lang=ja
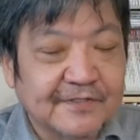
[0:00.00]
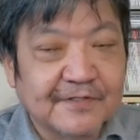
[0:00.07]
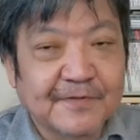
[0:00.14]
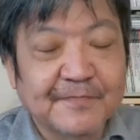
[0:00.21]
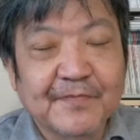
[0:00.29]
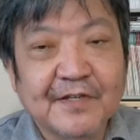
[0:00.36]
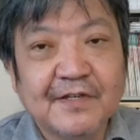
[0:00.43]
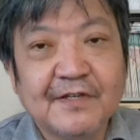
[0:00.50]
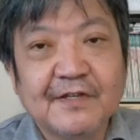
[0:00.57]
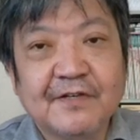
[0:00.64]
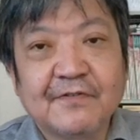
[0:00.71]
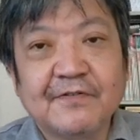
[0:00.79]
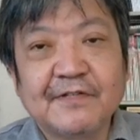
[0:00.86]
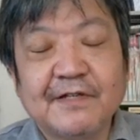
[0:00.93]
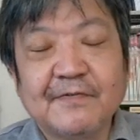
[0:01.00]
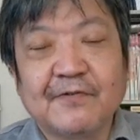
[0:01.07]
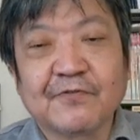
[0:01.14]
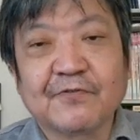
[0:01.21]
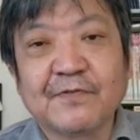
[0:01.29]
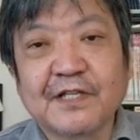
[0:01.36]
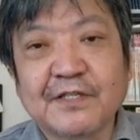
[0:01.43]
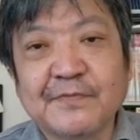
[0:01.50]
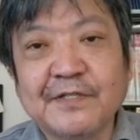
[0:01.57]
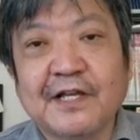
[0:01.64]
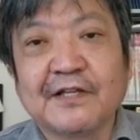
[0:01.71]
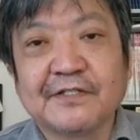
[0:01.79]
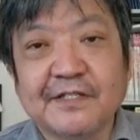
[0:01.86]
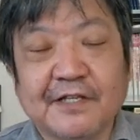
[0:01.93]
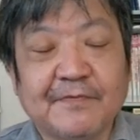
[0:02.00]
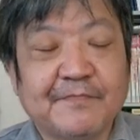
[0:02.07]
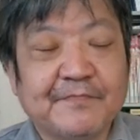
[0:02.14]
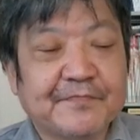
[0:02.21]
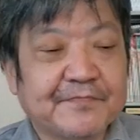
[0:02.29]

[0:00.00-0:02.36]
とこれなんかお友達みたいですね